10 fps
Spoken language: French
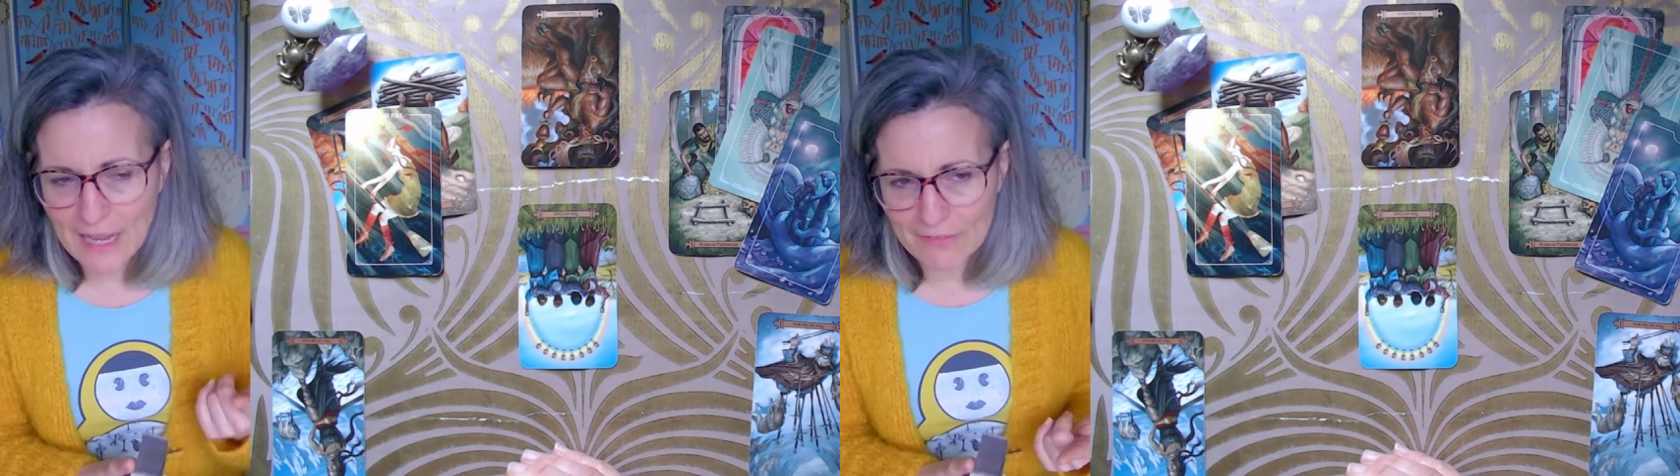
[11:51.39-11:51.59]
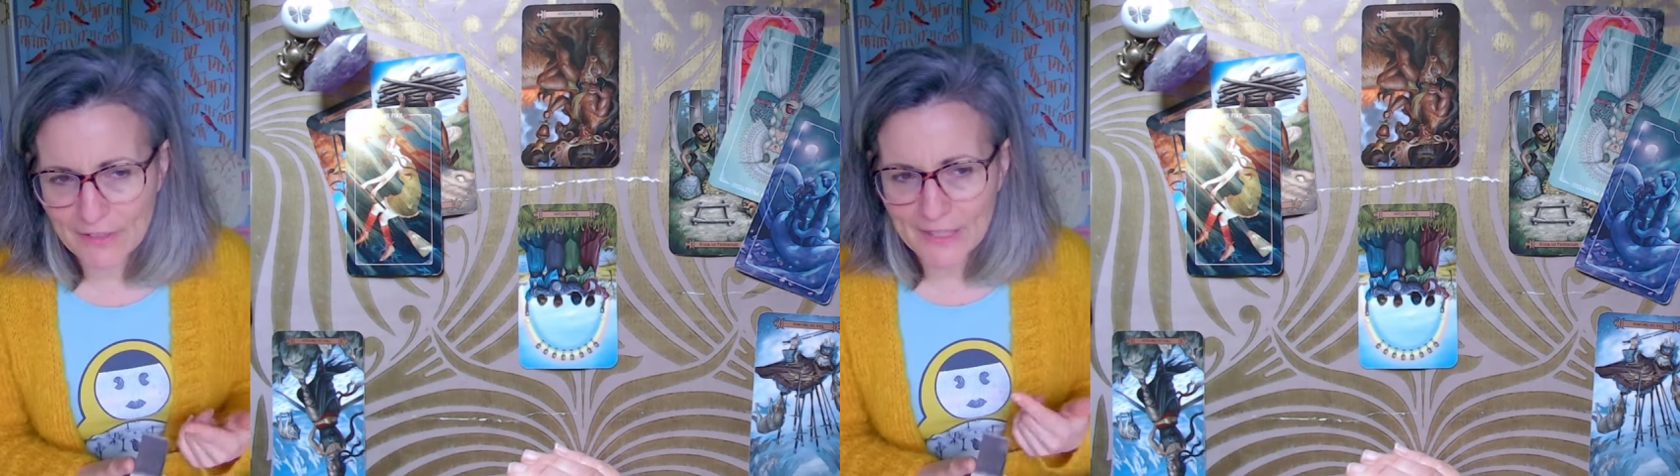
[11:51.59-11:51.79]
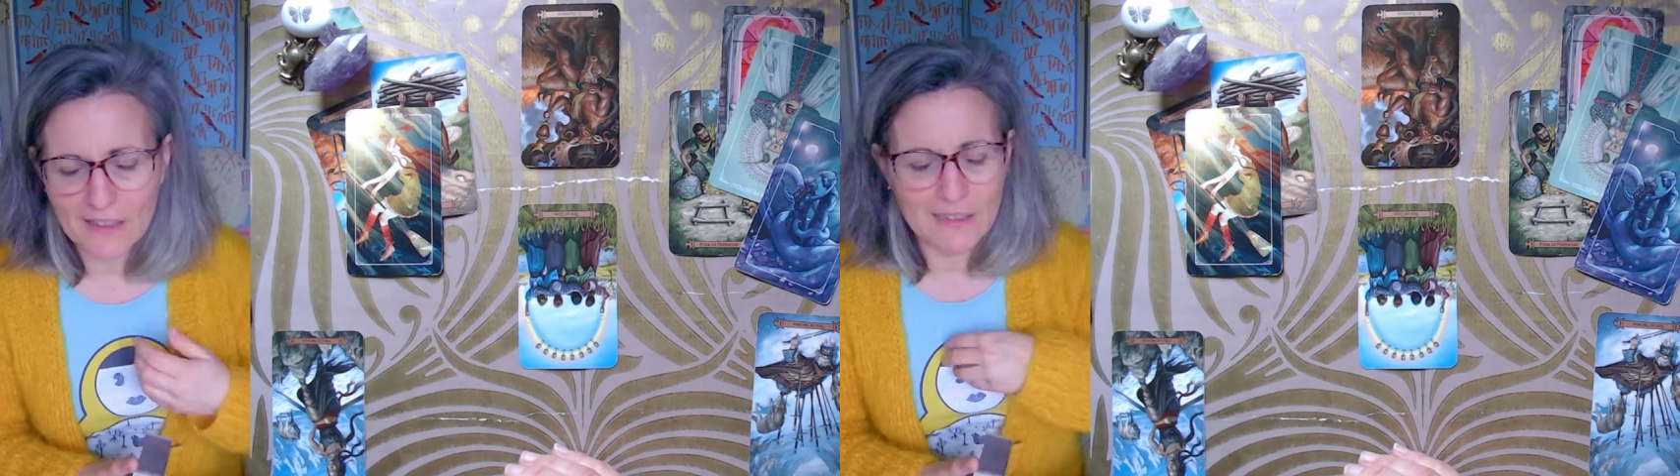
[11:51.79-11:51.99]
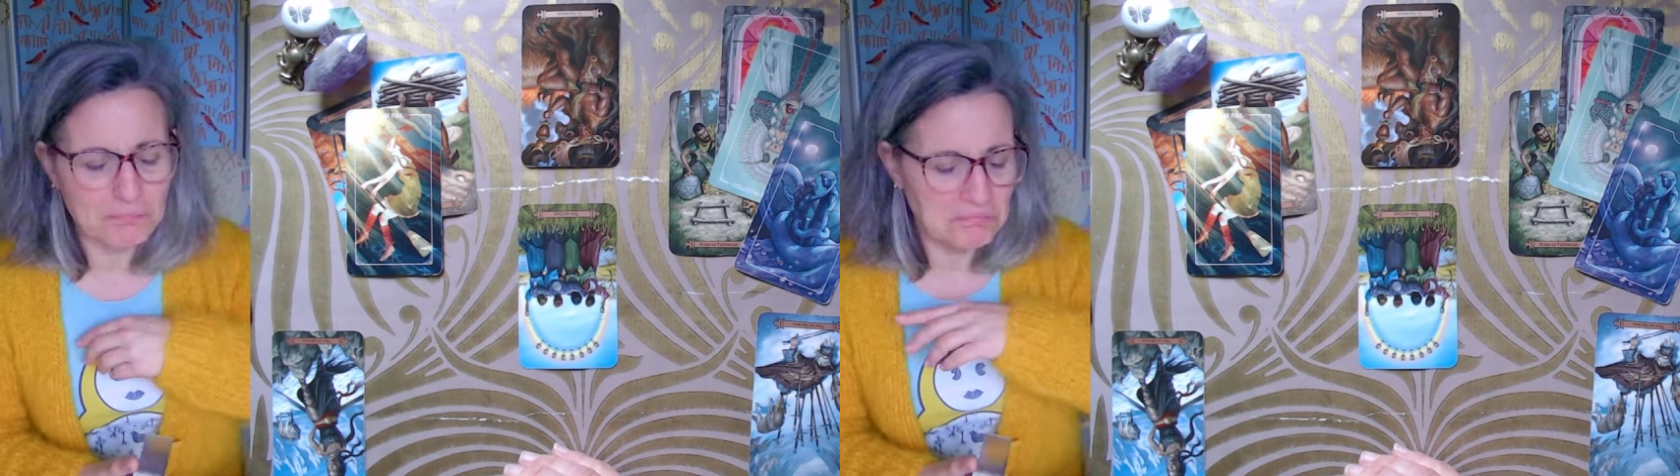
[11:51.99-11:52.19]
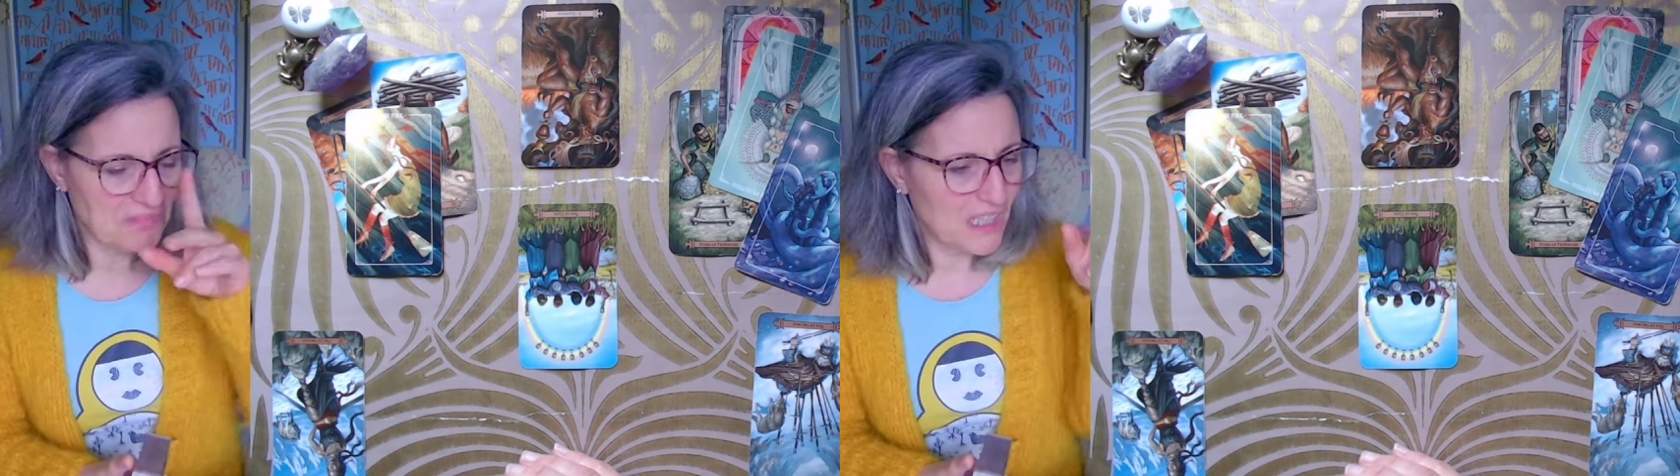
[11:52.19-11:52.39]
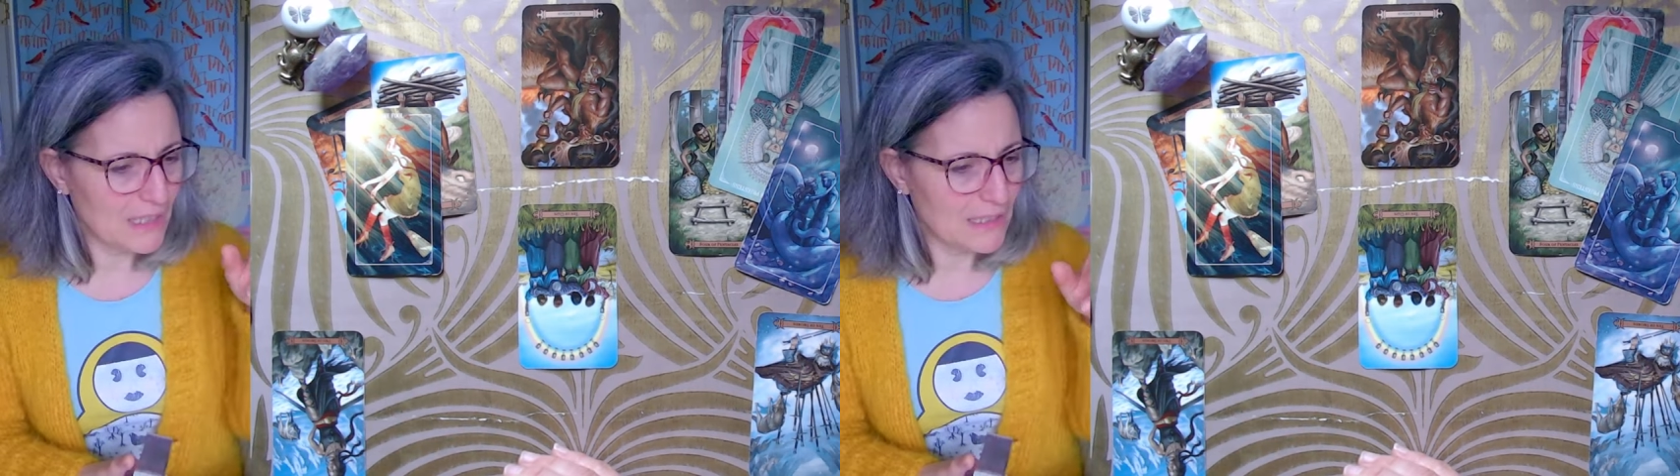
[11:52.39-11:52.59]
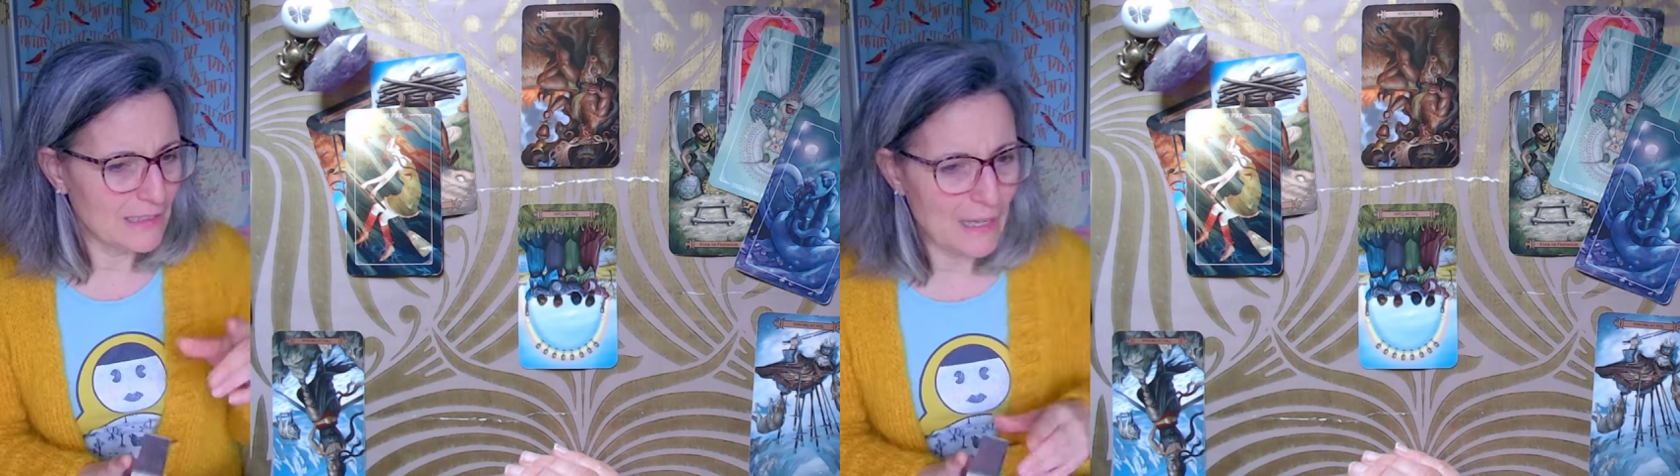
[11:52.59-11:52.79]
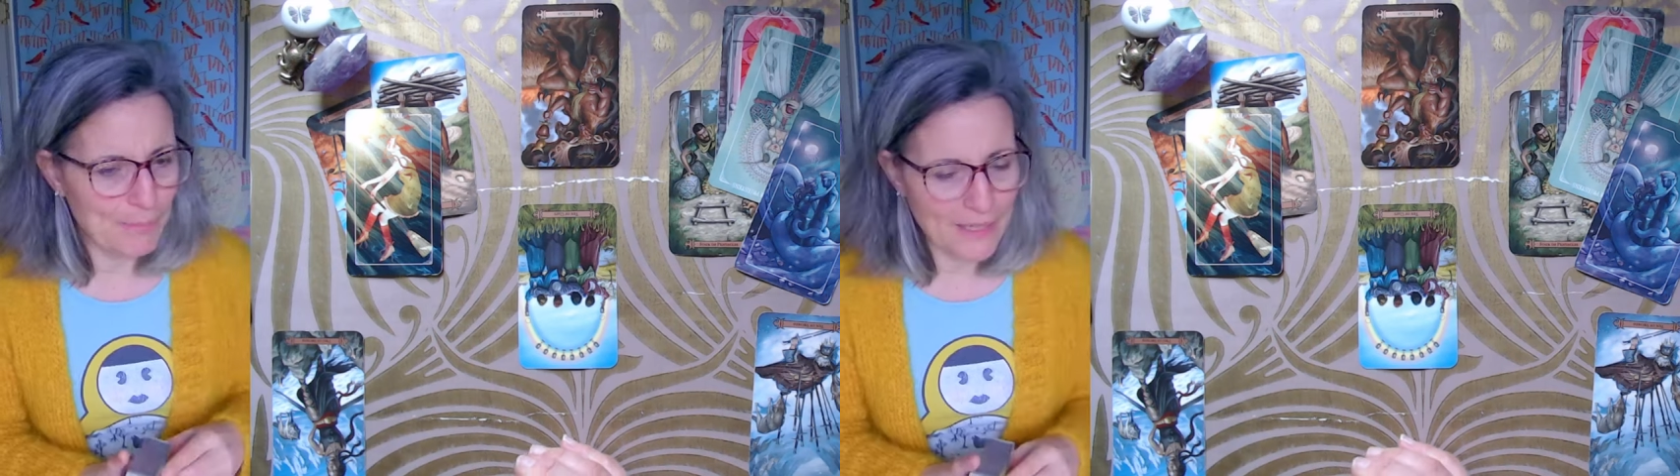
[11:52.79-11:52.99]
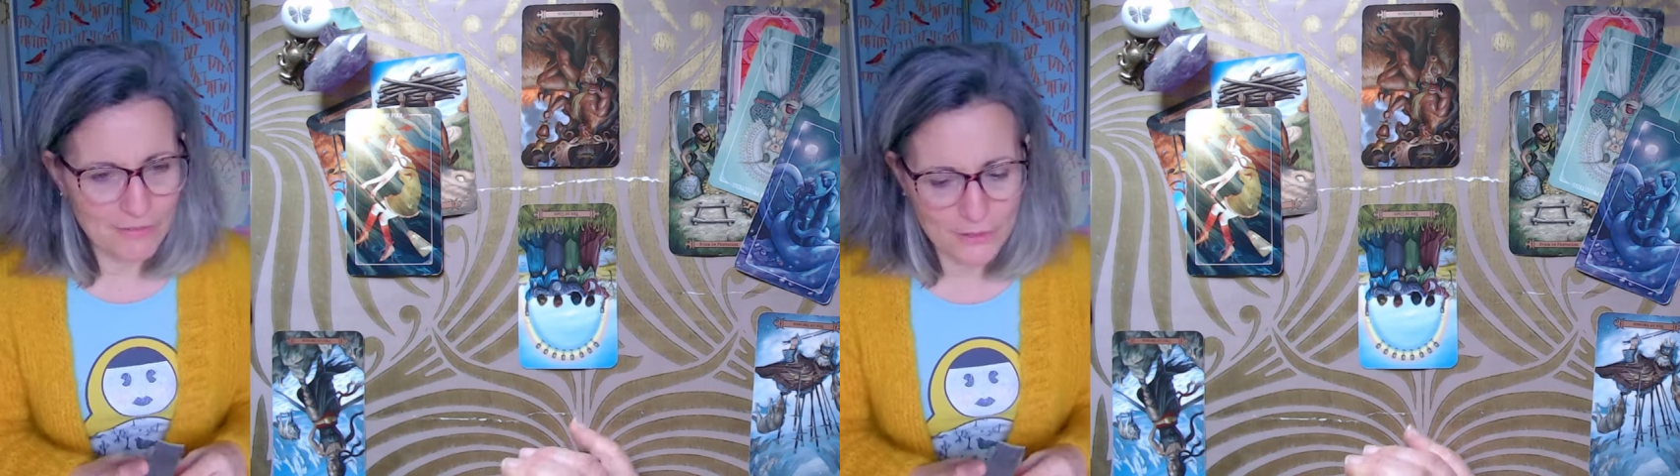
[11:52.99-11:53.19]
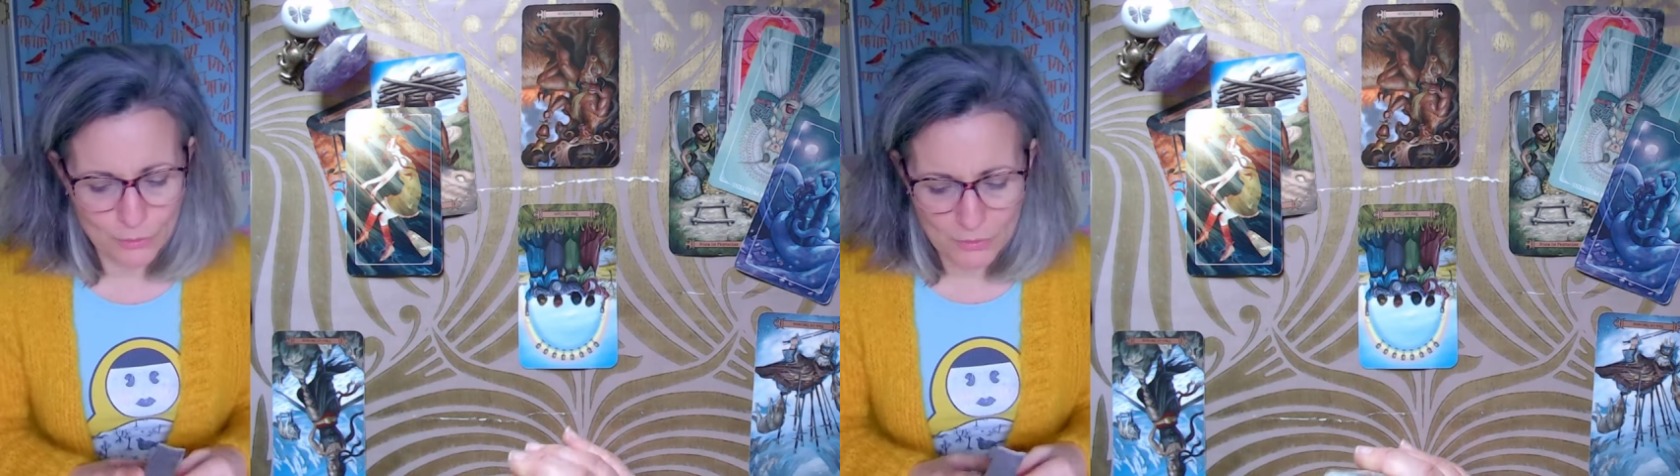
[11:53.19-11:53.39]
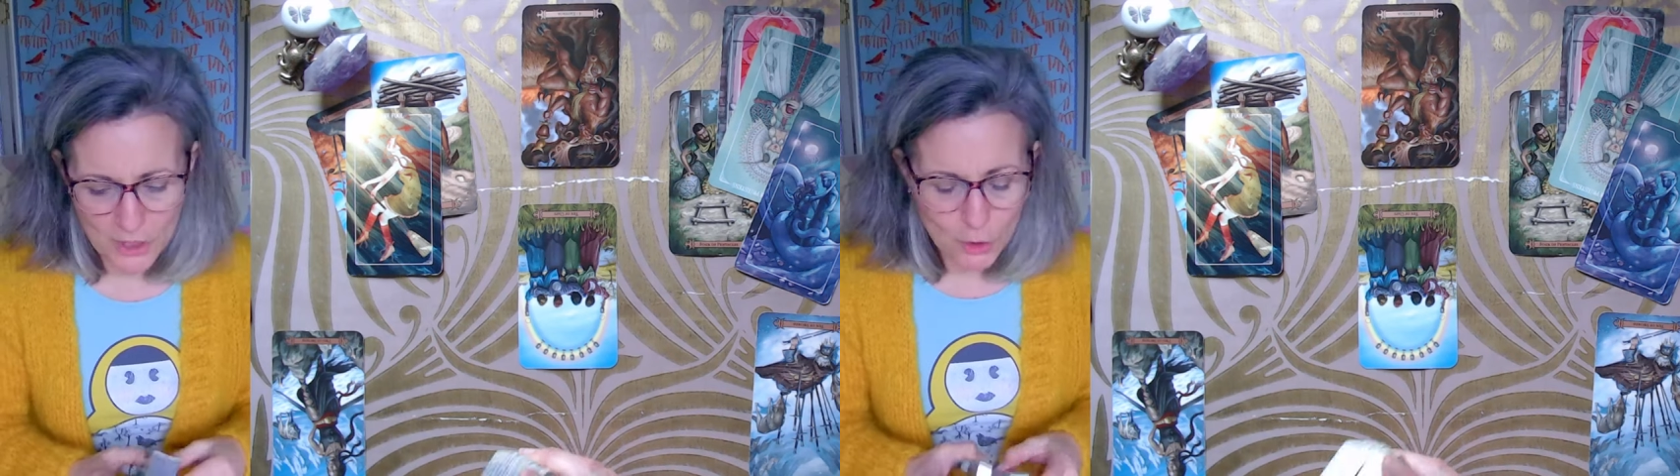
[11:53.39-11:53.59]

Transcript: avec, il sera merveilleux.